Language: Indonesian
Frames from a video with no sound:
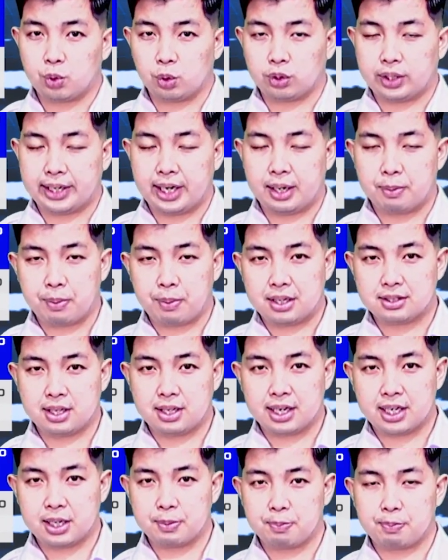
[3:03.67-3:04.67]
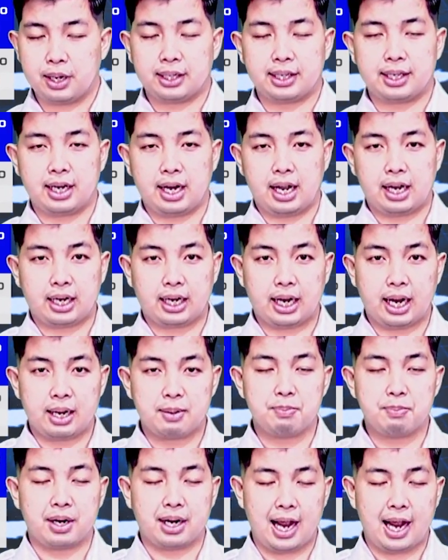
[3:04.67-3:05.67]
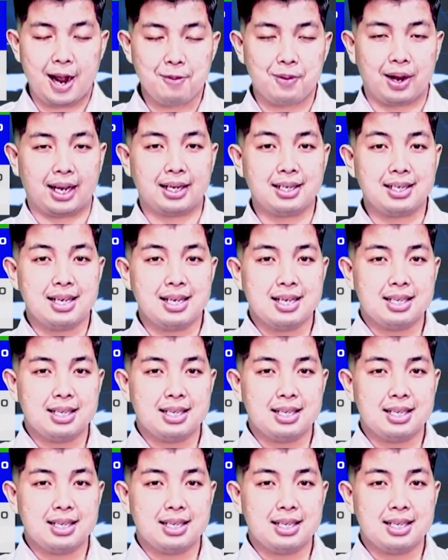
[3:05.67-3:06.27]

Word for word: kota Denpasar diperkirakan berawan,